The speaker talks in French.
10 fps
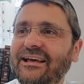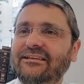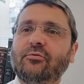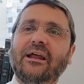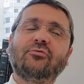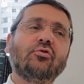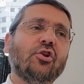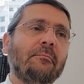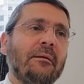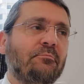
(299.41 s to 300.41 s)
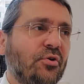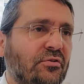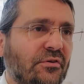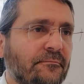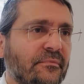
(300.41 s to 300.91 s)
C'est qu'on a tous le même
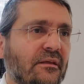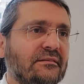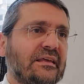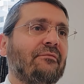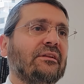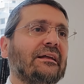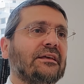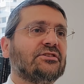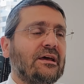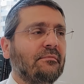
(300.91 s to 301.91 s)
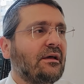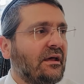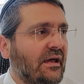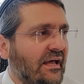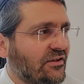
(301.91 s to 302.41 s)
but, c'est Avodat Hashem
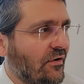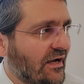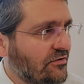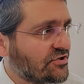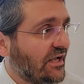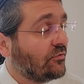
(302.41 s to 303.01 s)
et Torah Agnosha.